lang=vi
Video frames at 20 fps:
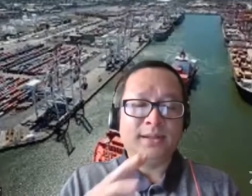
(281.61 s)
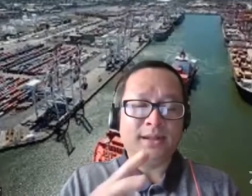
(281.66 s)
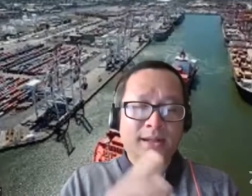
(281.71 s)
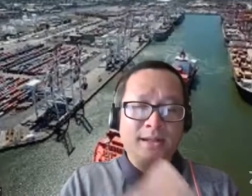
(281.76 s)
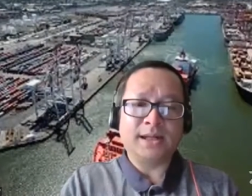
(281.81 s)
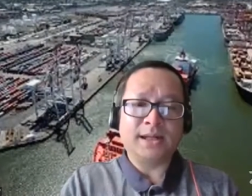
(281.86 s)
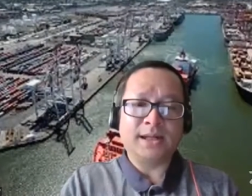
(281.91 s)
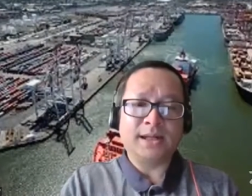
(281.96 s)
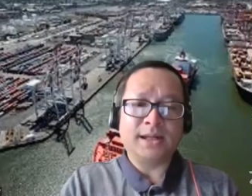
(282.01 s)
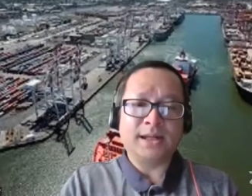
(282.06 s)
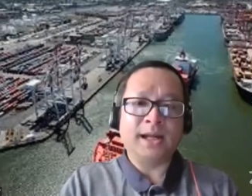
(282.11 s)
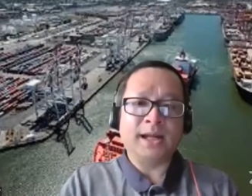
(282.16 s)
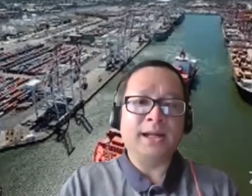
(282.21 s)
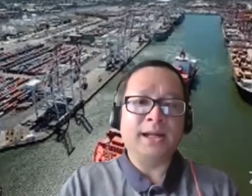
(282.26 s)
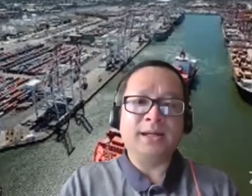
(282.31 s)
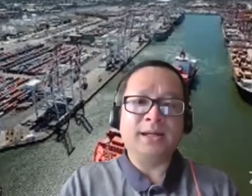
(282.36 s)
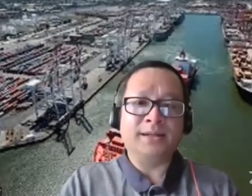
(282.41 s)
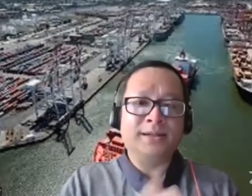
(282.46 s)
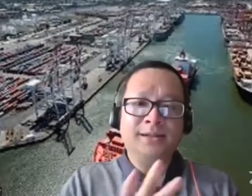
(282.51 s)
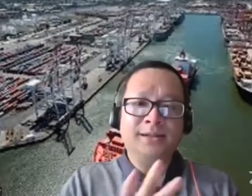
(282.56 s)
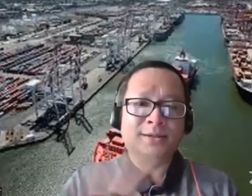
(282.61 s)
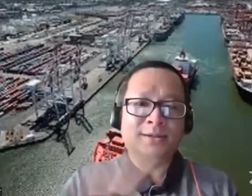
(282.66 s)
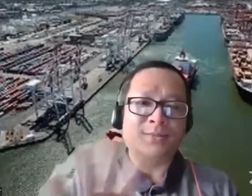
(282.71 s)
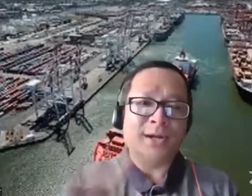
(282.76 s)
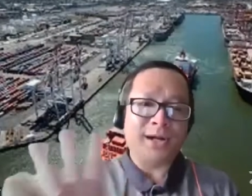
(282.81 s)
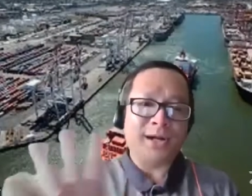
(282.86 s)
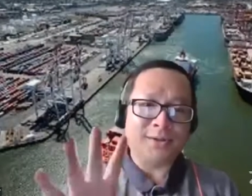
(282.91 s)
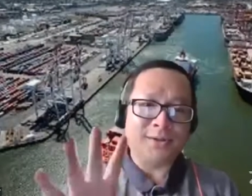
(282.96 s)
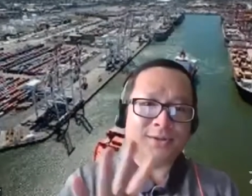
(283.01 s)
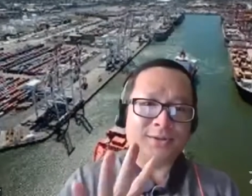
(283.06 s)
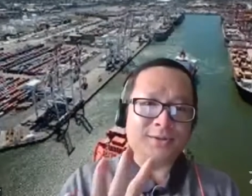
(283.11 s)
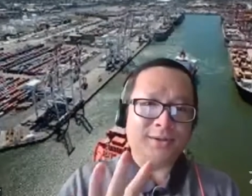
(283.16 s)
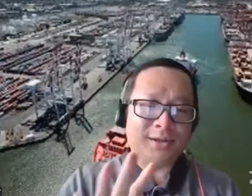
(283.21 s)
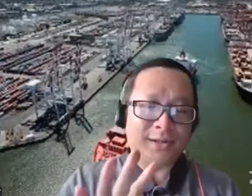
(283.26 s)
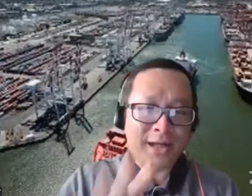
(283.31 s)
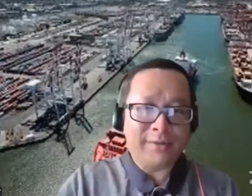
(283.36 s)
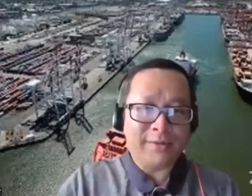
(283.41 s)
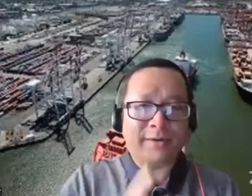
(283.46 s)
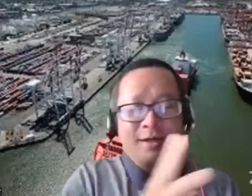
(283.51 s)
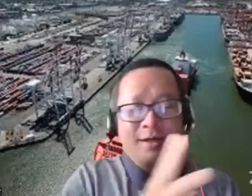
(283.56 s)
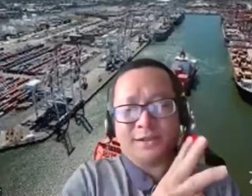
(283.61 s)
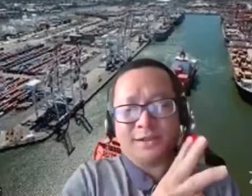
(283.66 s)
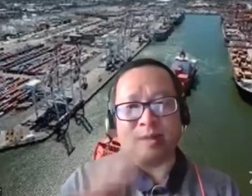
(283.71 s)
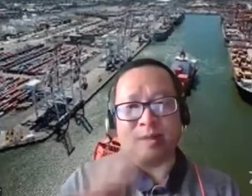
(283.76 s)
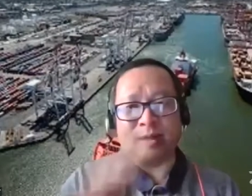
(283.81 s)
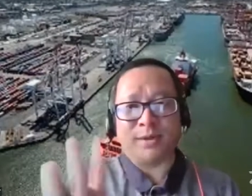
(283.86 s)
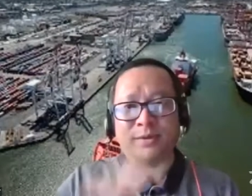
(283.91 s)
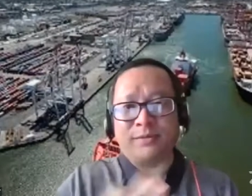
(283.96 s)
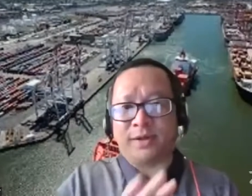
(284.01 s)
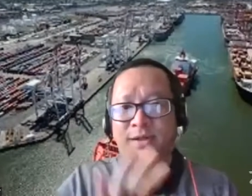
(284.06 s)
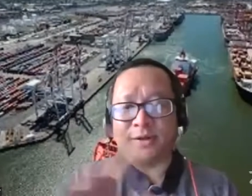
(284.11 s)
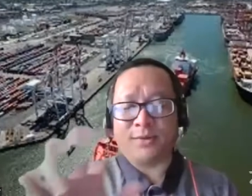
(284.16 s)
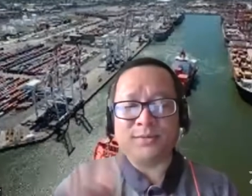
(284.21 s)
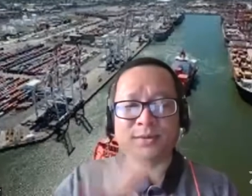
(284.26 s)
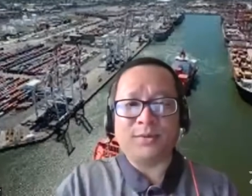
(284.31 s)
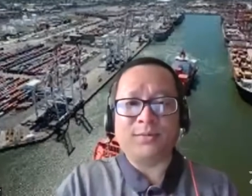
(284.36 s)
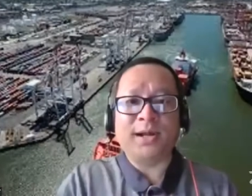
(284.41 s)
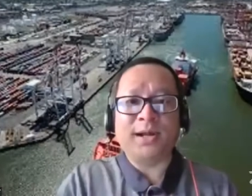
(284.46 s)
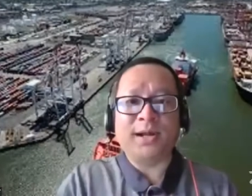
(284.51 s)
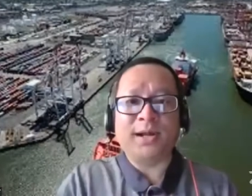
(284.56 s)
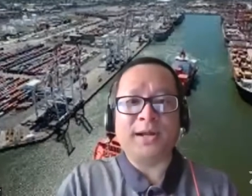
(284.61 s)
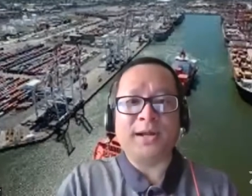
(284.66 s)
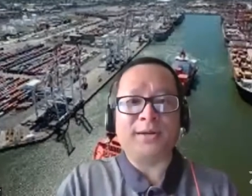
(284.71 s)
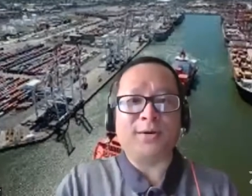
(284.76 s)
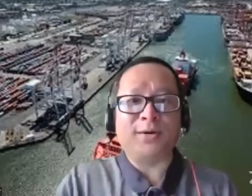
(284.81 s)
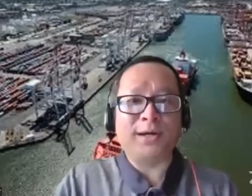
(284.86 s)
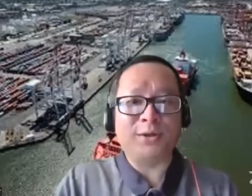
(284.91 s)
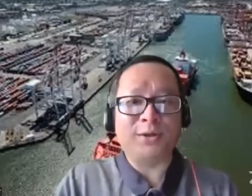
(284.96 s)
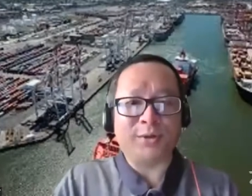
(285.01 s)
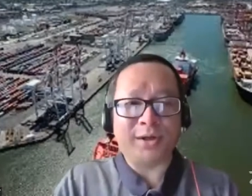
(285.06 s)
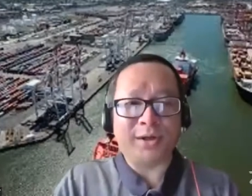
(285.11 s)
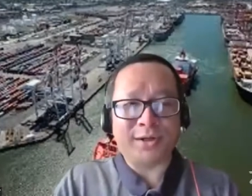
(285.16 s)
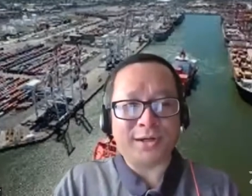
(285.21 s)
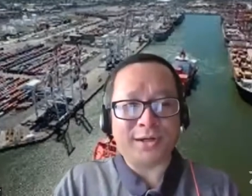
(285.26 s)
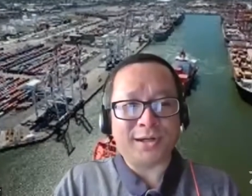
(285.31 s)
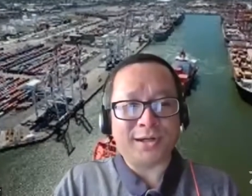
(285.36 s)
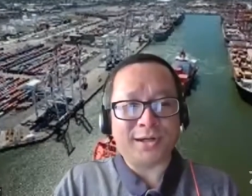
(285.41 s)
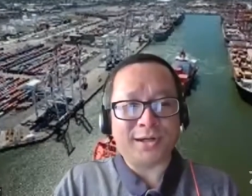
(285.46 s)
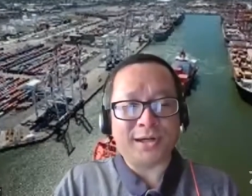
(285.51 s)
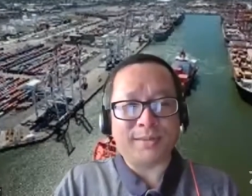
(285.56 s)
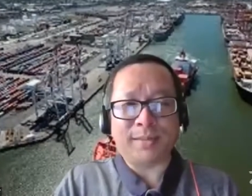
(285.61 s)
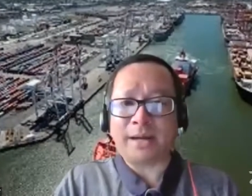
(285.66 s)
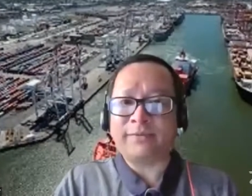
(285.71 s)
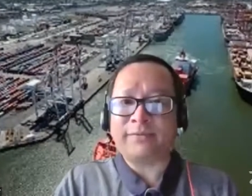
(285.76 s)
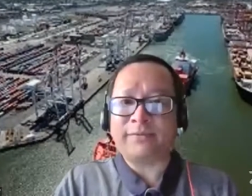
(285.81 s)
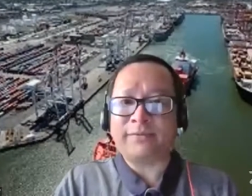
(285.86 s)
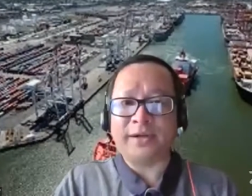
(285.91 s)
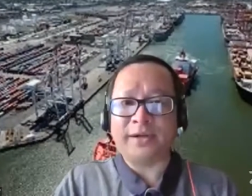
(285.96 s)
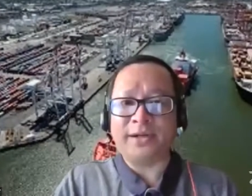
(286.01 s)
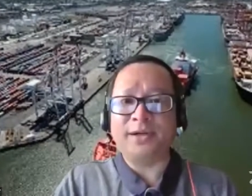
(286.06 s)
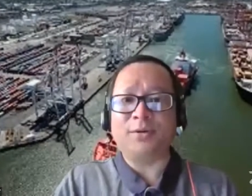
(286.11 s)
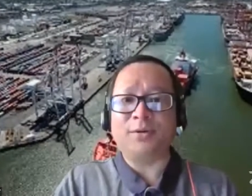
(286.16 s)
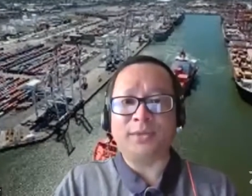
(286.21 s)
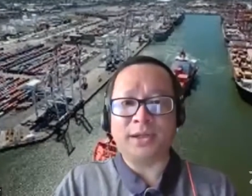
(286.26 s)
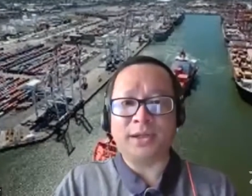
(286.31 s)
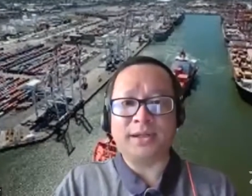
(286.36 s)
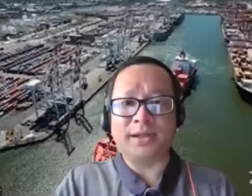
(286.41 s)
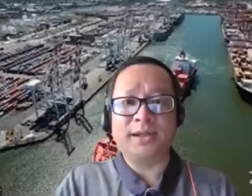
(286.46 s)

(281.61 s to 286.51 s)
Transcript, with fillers: ở đây không hề có ở đây và ở Singapore không không hề có cái chuyện là là bắt phải nhớ công thức